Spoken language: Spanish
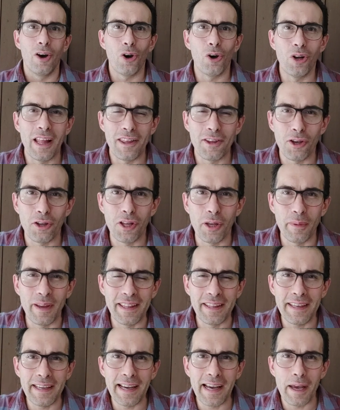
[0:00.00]
Hola, Dios te
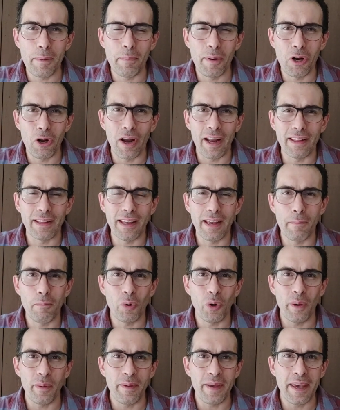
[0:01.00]
bendiga, espero que estés
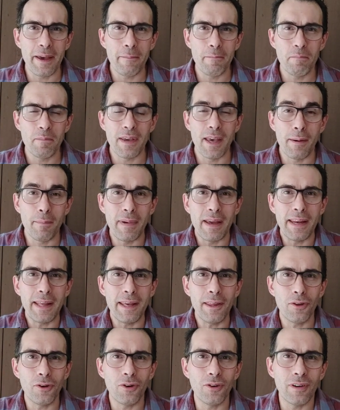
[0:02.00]
muy bien.
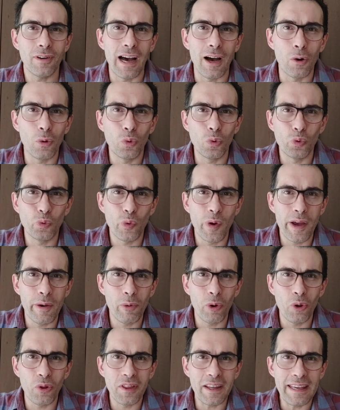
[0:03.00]
Bienvenido a un
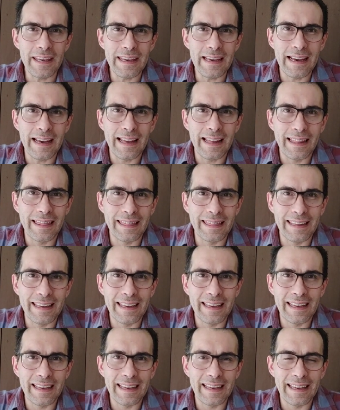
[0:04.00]
nuevo día
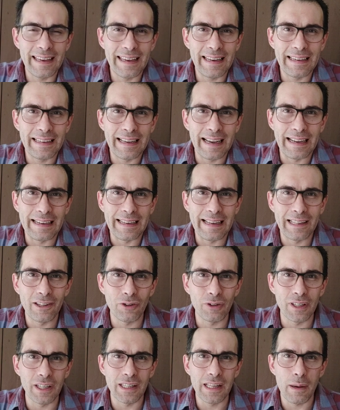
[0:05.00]
del canal
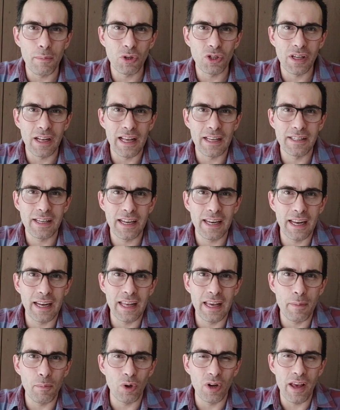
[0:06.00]
donde estamos en la serie
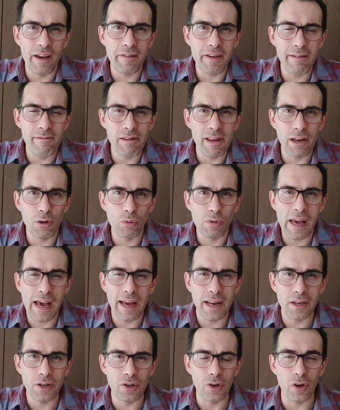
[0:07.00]
Leemos la Biblia en un
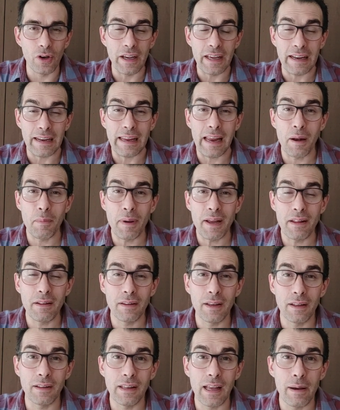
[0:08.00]
año y
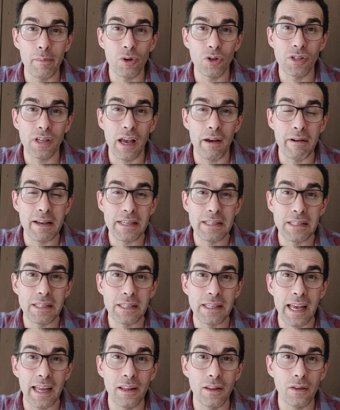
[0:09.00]
realmente estamos
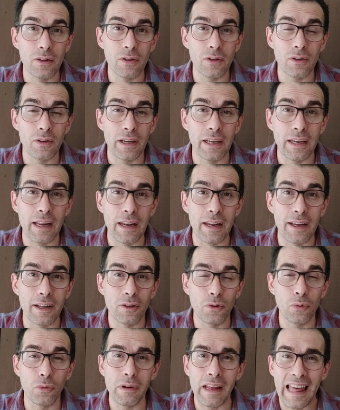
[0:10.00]
avanzando en la
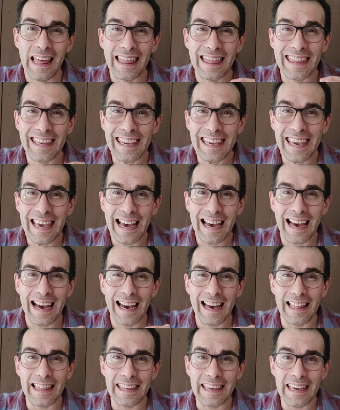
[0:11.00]
lectura día
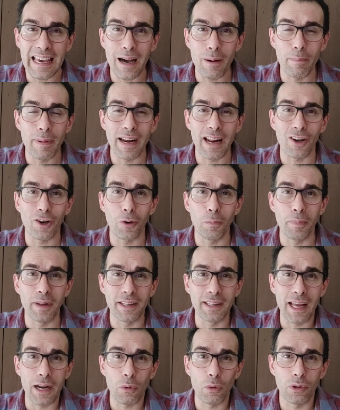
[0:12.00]
a día para
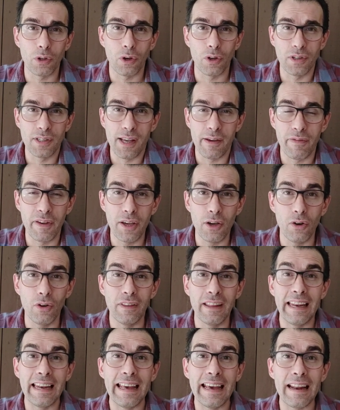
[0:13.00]
completar nuestro desafío
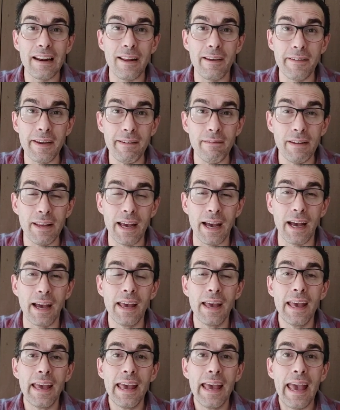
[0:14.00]
de leer la
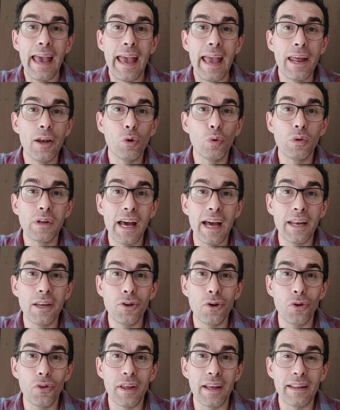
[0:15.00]
Biblia en un
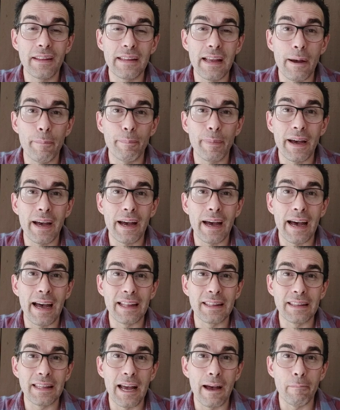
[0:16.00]
año de tapa
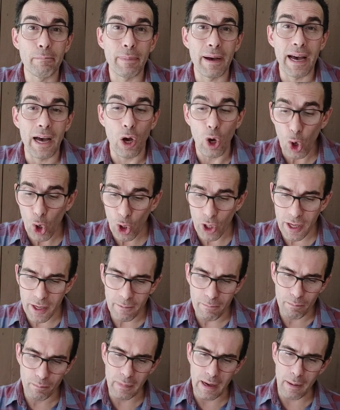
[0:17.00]
a tapa.
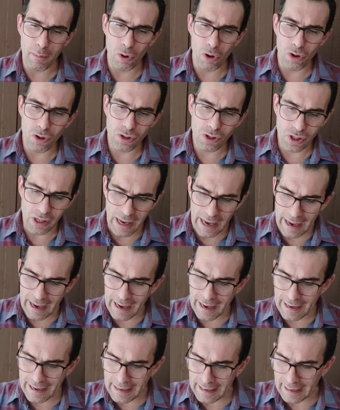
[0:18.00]
Hoy vamos
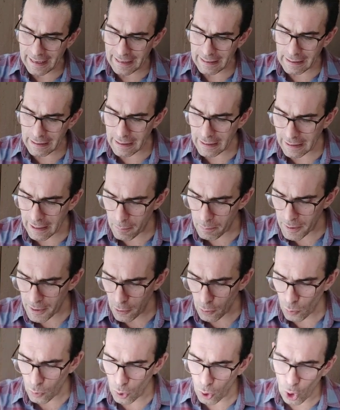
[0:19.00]
a encarar el
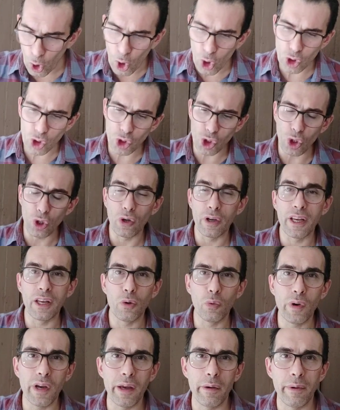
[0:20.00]
capítulo 8 y
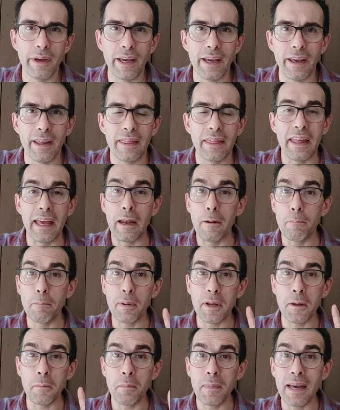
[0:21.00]
9 del
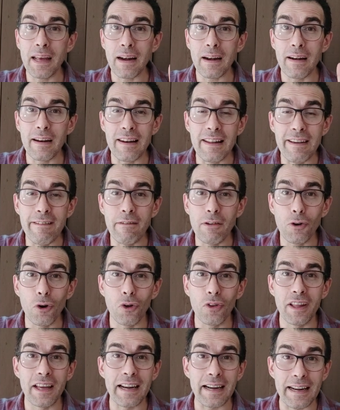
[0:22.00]
primer
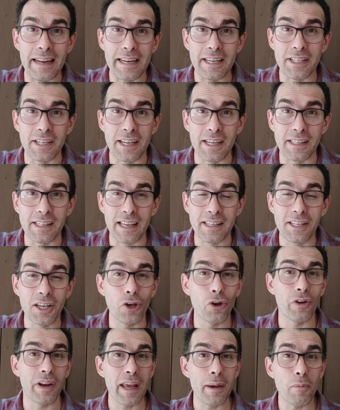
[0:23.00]
libro de Reyes, así
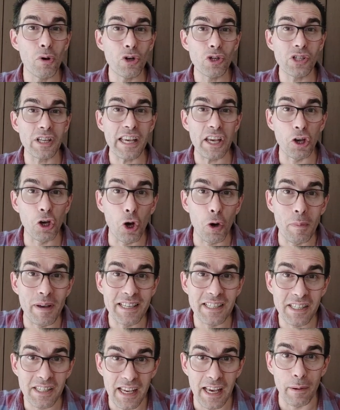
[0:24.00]
que oremos y
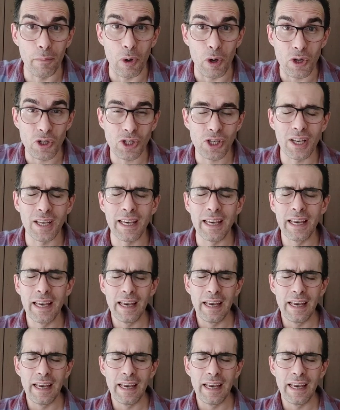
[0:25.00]
comencemos.